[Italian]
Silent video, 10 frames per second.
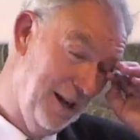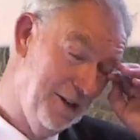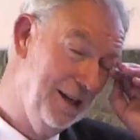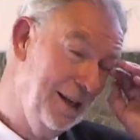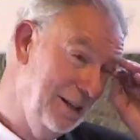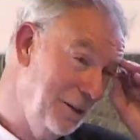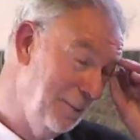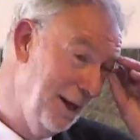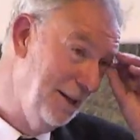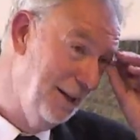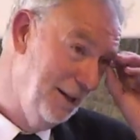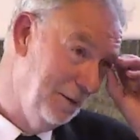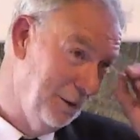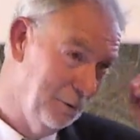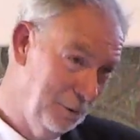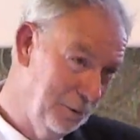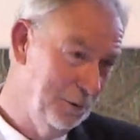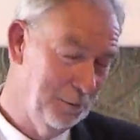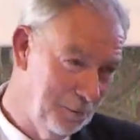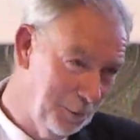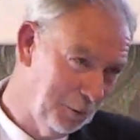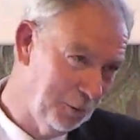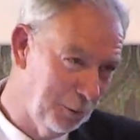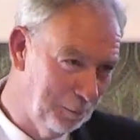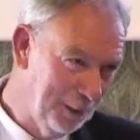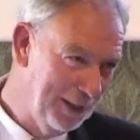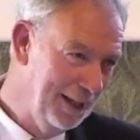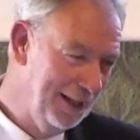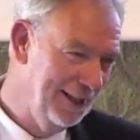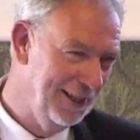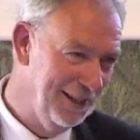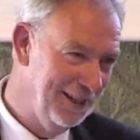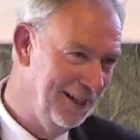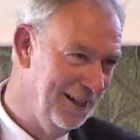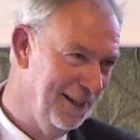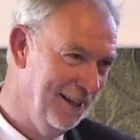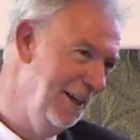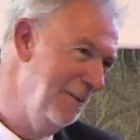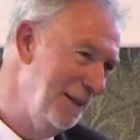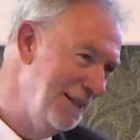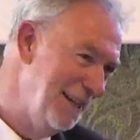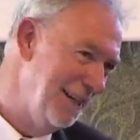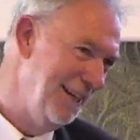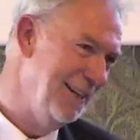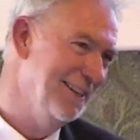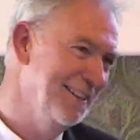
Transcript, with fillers: eccellente domanda di qualcuno molto competente nella, nella materia,